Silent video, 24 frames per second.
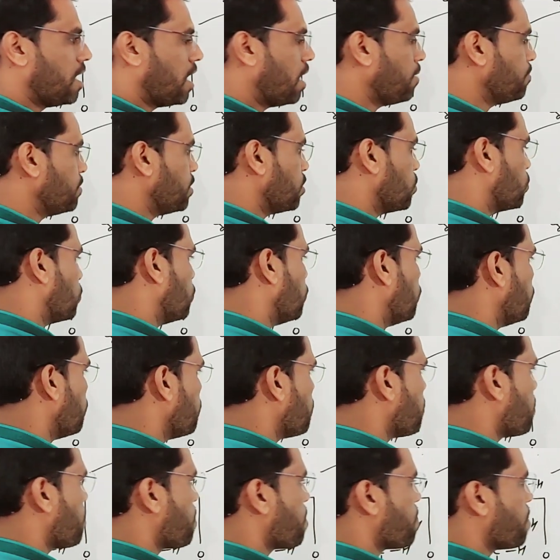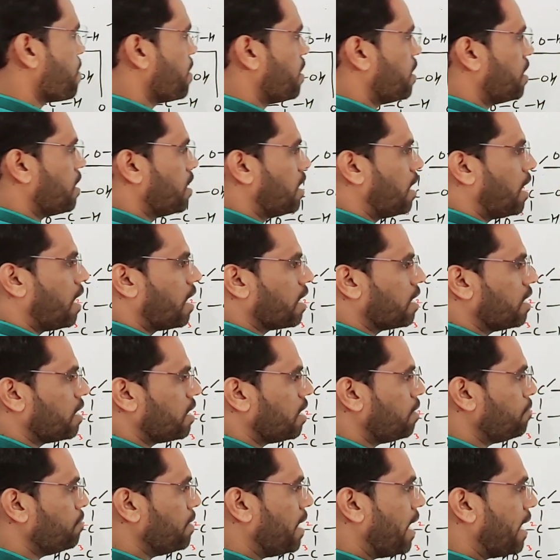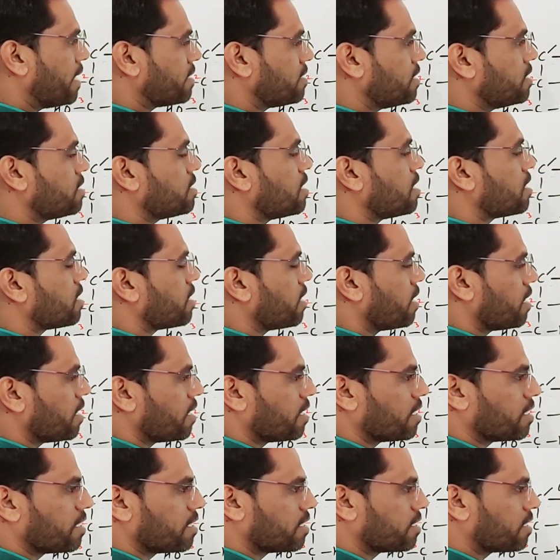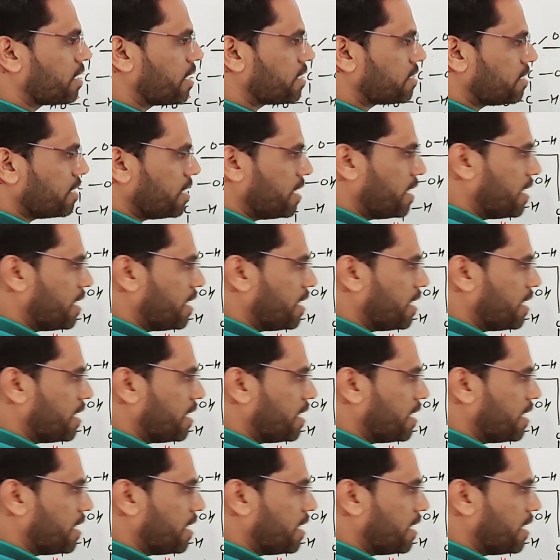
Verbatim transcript: अब देखो अगर हम ऐसे चल रहे हैं कैसे